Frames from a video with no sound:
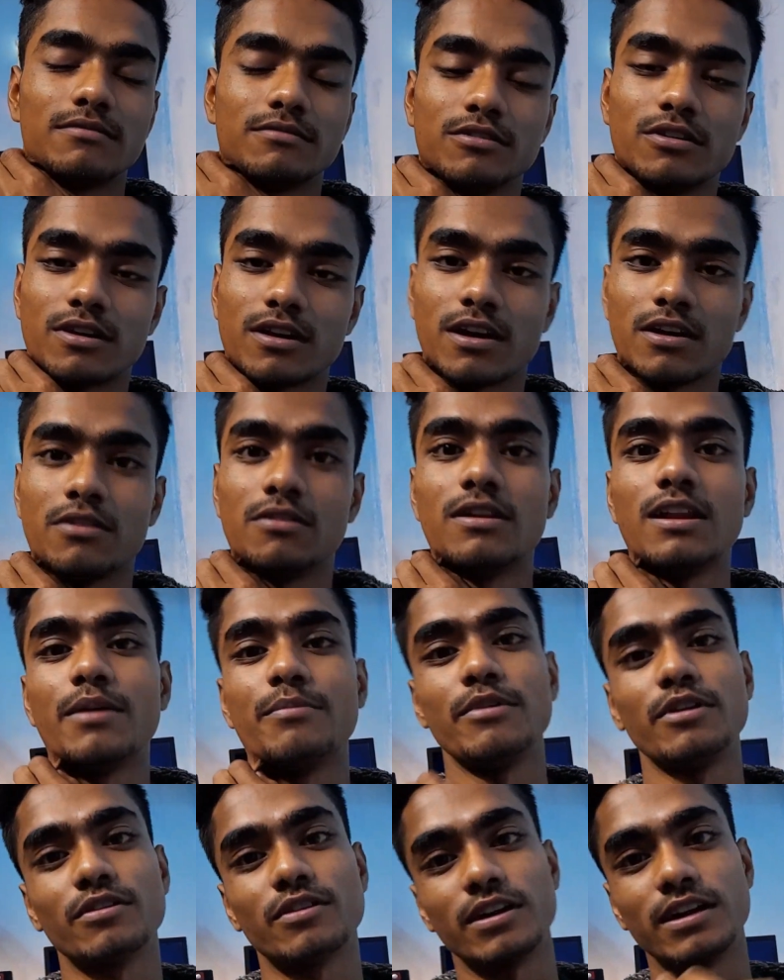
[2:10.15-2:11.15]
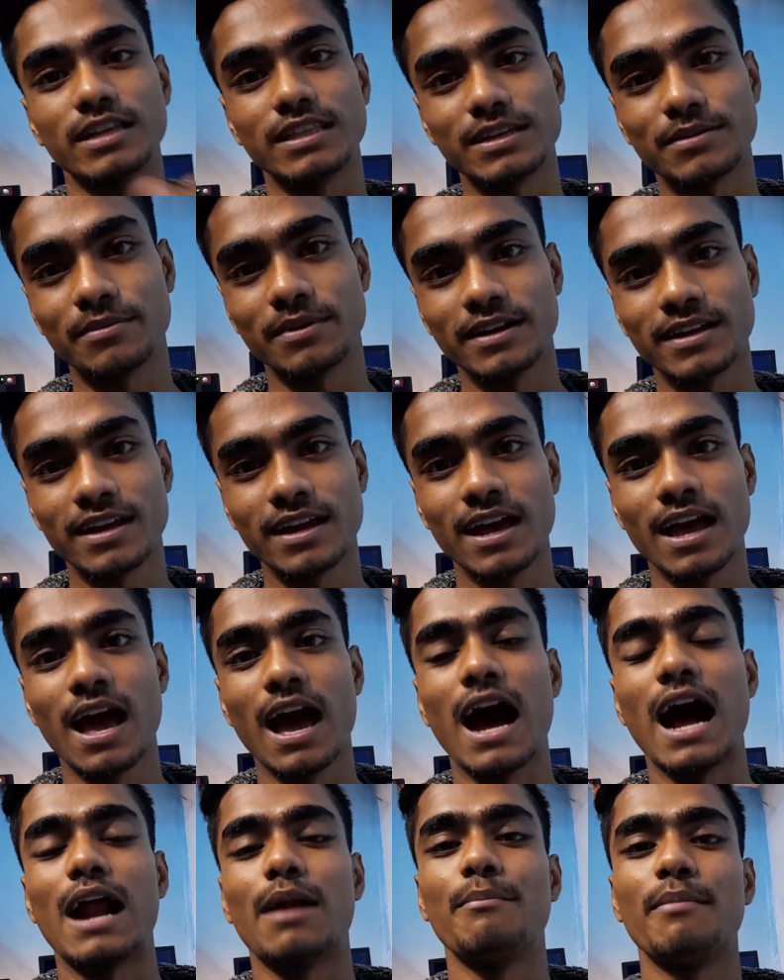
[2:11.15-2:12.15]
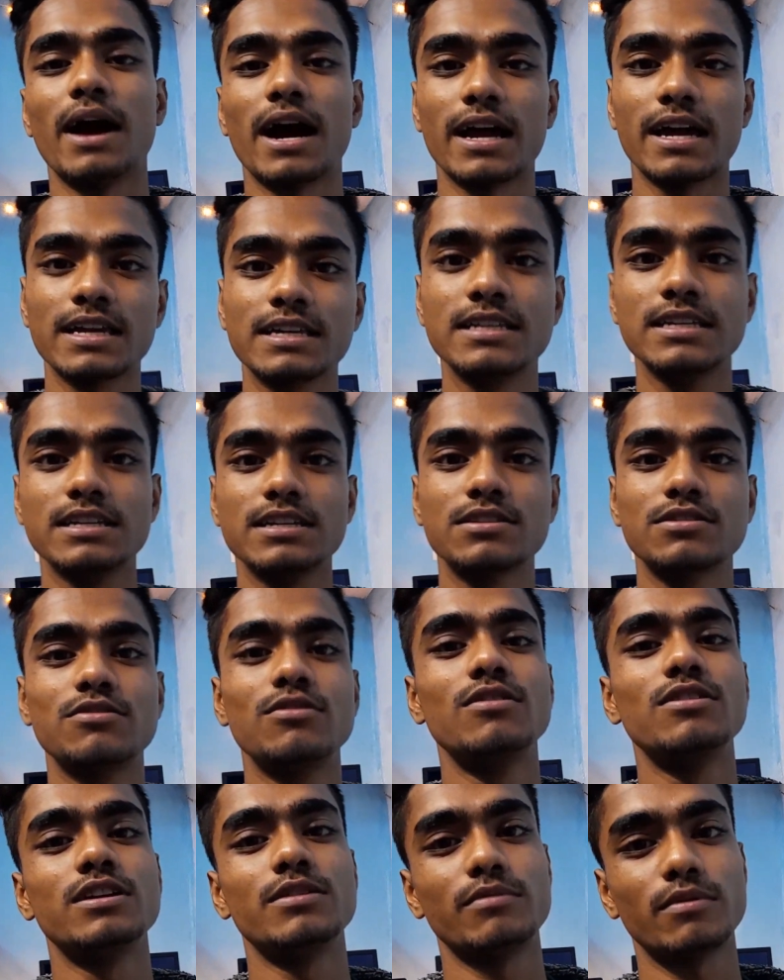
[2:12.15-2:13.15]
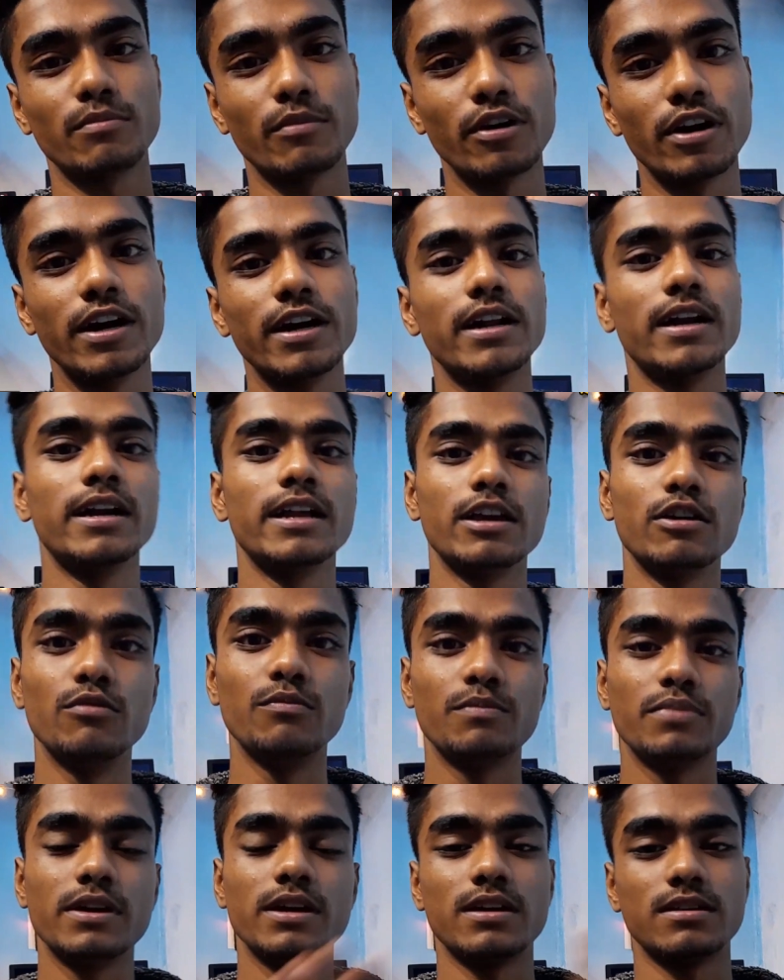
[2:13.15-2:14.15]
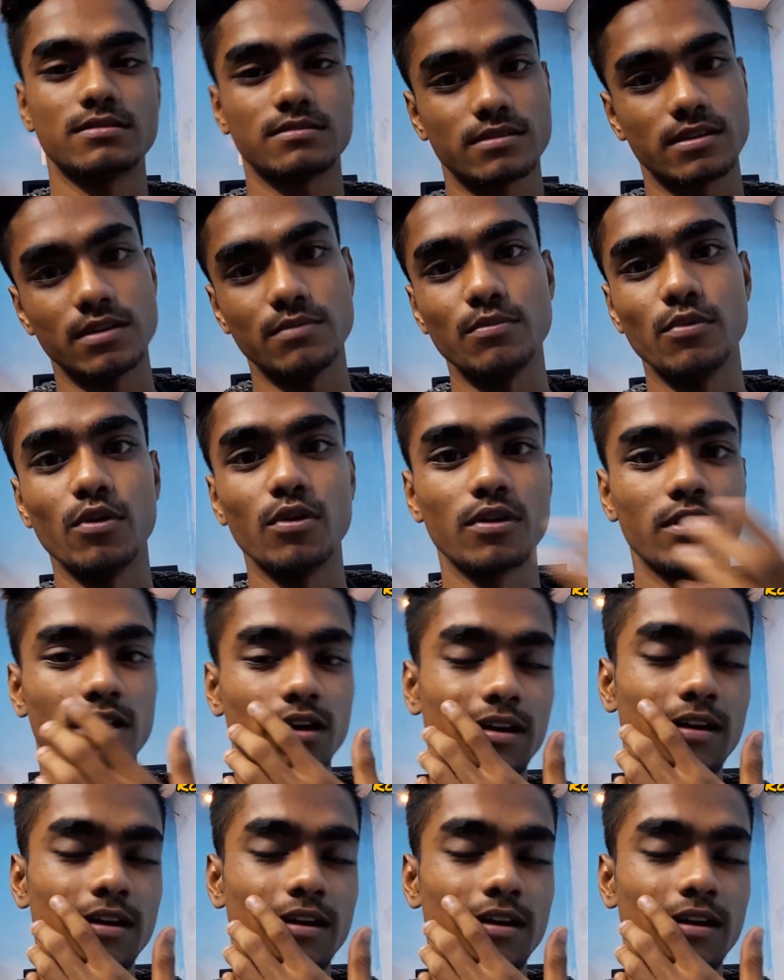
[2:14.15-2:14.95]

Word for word: দরকার হলে আমি ওটা নিতে পারি আর বাকি জিনিসগুলো যেমন মনিটর ইউপিএস কিবোর্ড